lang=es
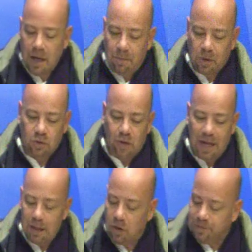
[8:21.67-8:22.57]
Por otro
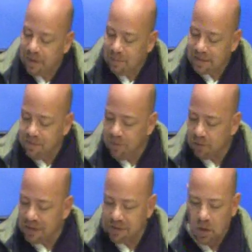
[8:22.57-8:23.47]
lado, en más
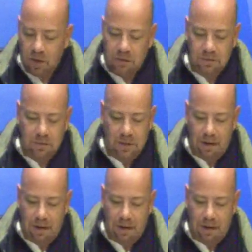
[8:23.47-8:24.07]
información,